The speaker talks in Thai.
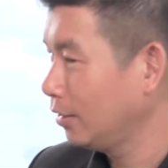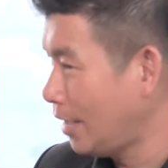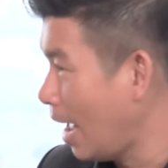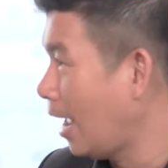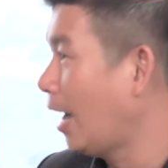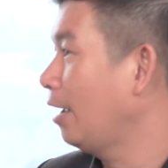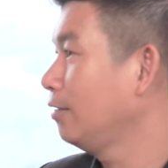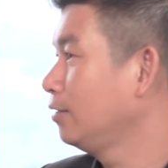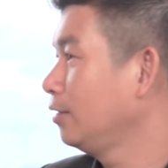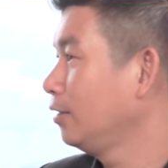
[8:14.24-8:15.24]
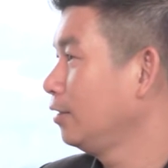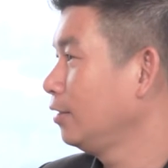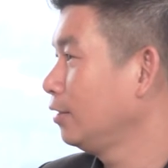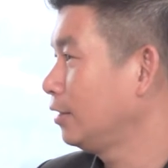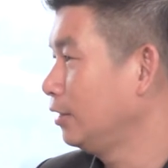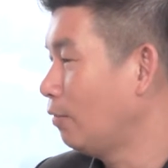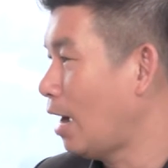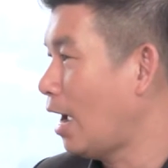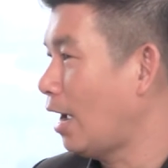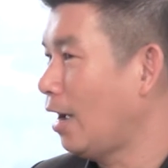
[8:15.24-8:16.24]
แย่นะถือ
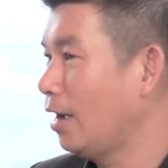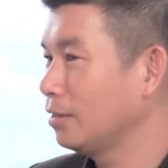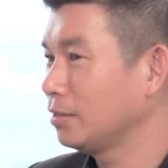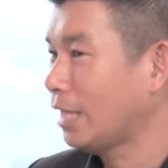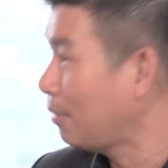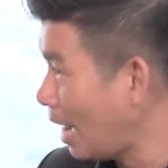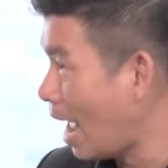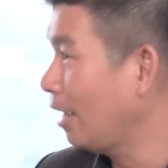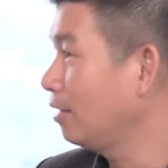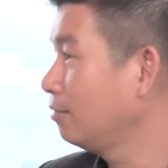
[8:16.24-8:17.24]
ว่าใช้ไม่ได้